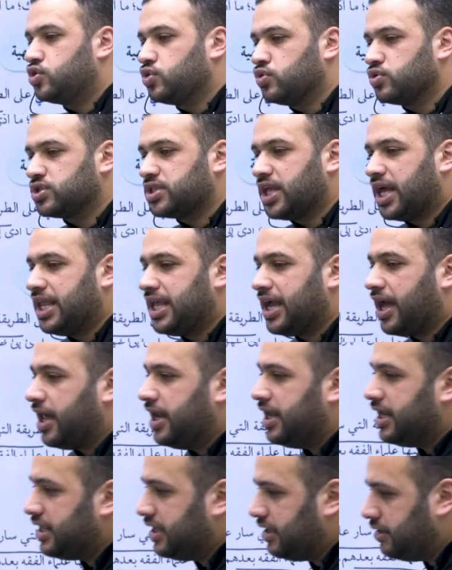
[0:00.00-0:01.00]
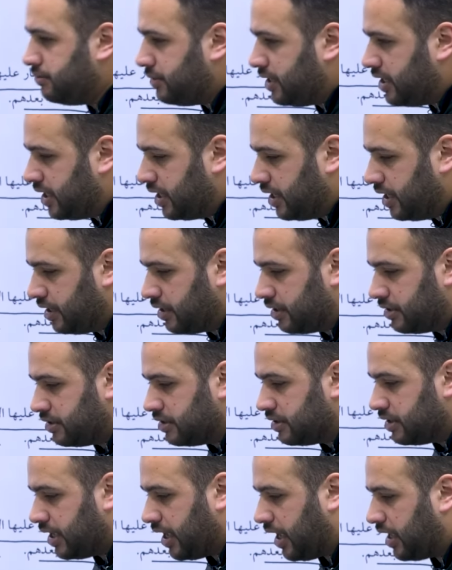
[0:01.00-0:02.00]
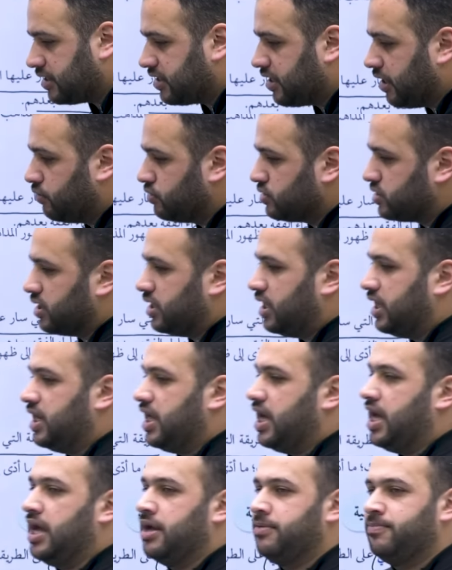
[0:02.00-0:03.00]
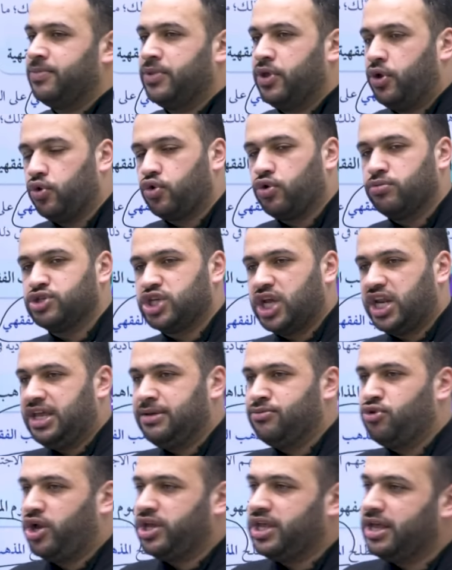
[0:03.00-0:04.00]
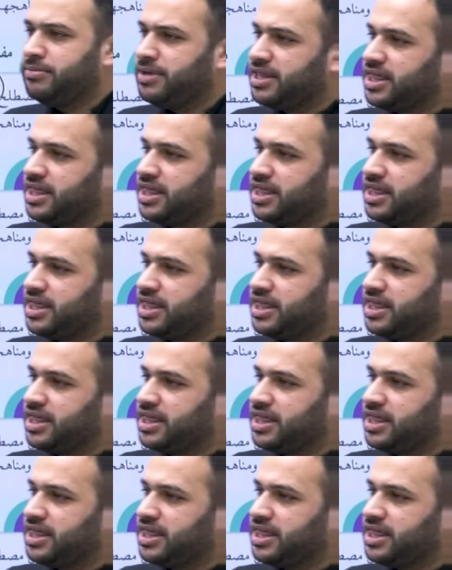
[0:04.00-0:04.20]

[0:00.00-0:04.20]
شو الطريقة اللي عملها حتى وصل إلى حكم شرعي معين